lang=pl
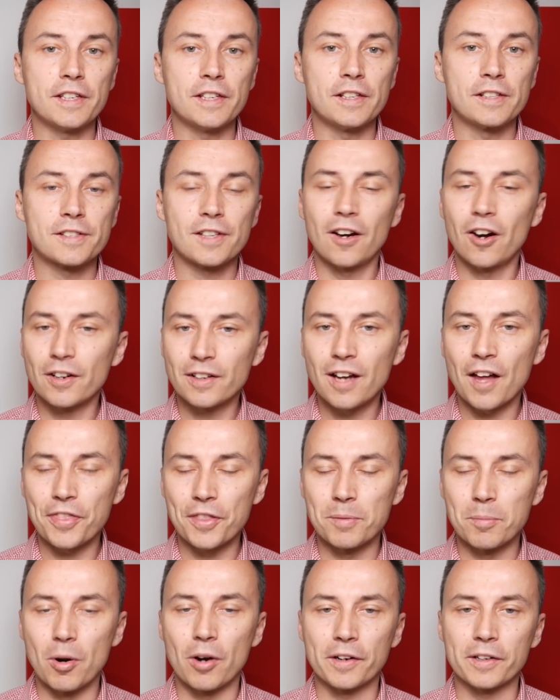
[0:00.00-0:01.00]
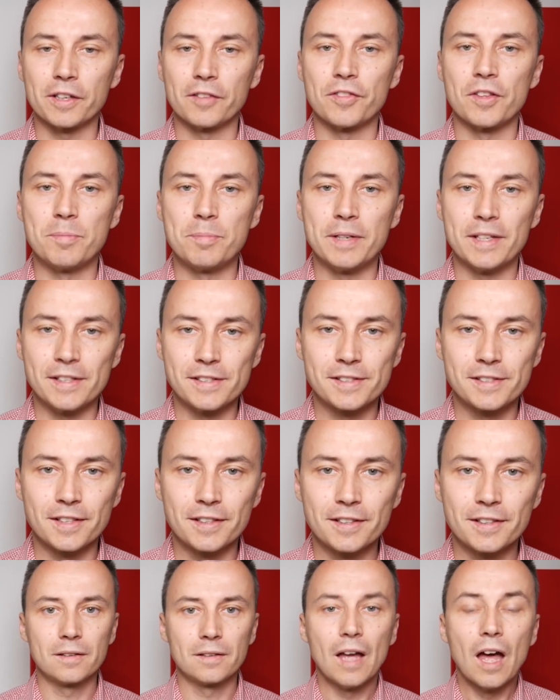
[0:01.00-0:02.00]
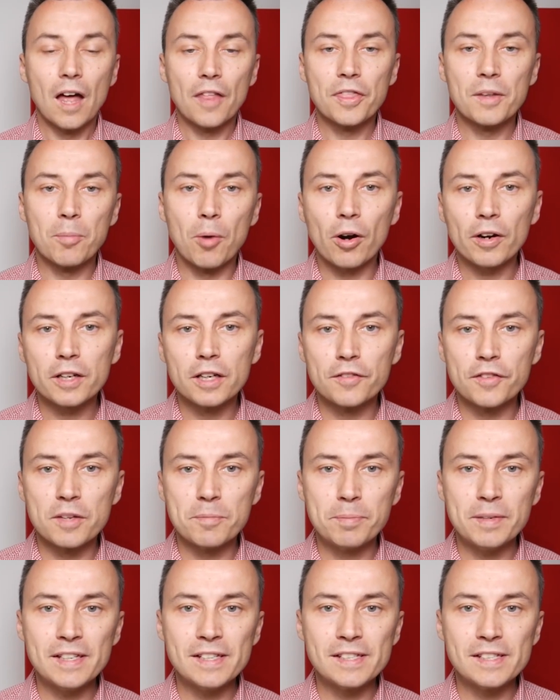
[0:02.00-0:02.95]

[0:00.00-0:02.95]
COVID-19 nie są znamieniem bestii.